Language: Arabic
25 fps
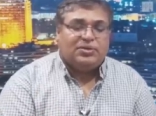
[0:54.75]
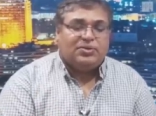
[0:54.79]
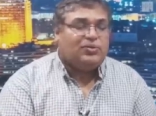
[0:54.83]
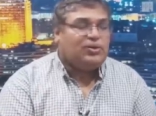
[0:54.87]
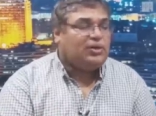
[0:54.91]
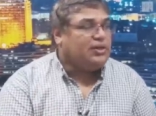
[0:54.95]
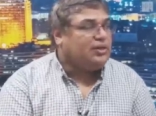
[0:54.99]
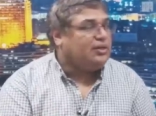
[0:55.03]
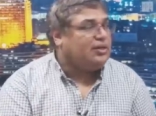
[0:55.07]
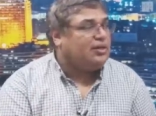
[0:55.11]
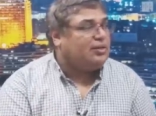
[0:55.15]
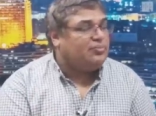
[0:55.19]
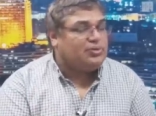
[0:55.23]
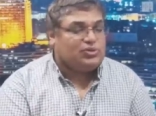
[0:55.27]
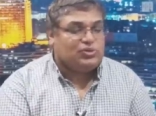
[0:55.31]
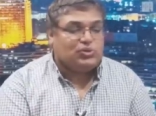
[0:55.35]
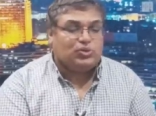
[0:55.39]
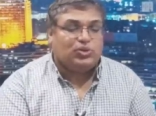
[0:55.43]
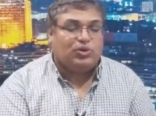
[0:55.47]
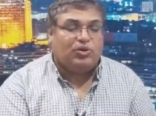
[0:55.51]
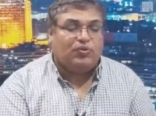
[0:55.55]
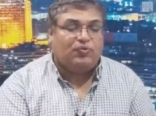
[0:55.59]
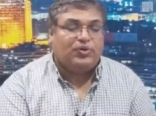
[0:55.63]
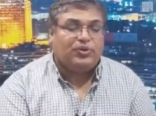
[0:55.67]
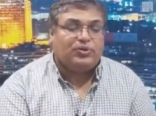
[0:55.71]
وإحنا
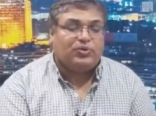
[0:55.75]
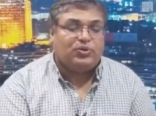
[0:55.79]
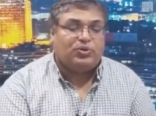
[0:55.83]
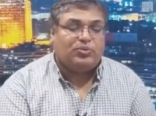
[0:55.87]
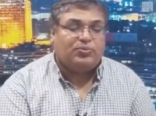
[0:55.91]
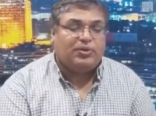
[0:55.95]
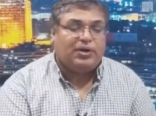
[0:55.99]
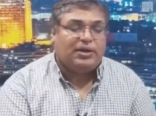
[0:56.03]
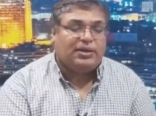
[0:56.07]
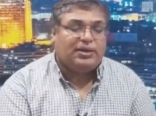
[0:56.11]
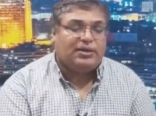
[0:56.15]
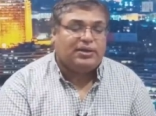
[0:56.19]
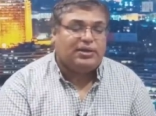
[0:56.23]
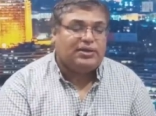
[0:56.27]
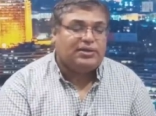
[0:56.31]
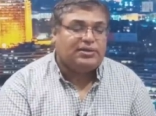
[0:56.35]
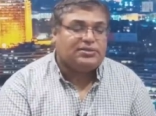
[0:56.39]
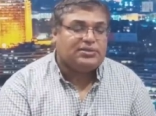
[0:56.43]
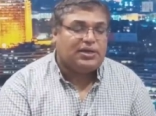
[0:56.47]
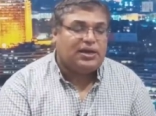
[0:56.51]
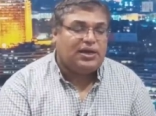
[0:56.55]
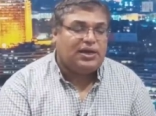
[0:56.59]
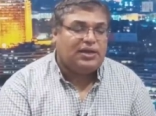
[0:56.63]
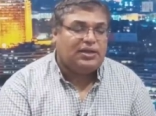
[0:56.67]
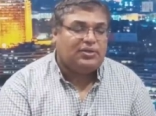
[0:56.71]
بنشوف هروب
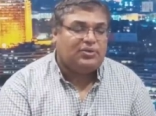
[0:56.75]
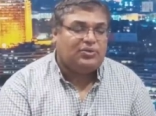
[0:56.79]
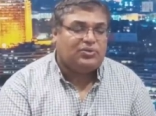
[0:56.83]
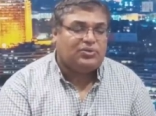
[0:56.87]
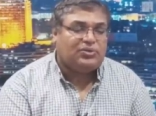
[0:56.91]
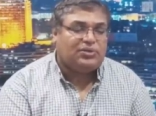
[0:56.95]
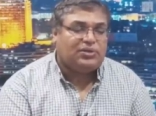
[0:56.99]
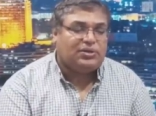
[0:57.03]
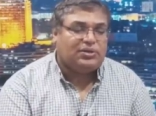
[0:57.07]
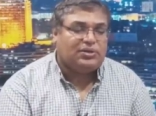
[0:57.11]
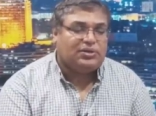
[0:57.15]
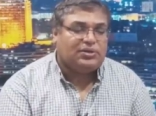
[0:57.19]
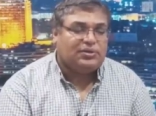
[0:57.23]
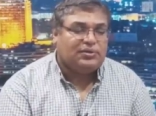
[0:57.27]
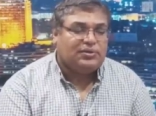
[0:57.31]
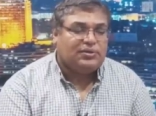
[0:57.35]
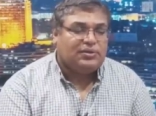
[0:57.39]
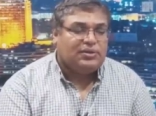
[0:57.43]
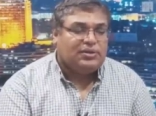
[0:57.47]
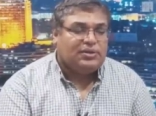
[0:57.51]
الجيش الأوكراني